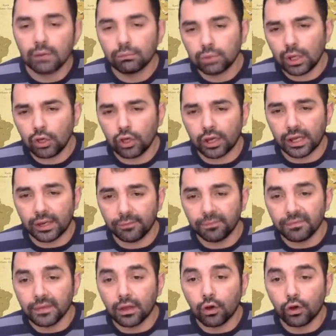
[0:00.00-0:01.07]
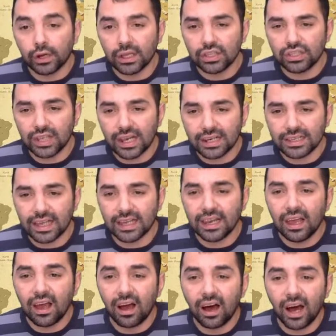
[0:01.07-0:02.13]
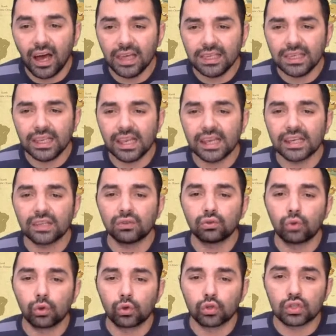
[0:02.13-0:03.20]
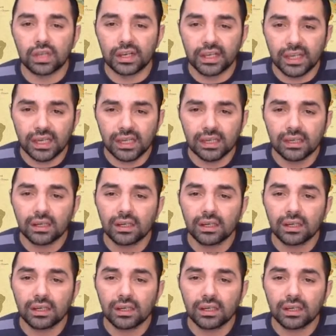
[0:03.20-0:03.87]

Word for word: Buna göre öğrencilerden hangilerinin görüşleri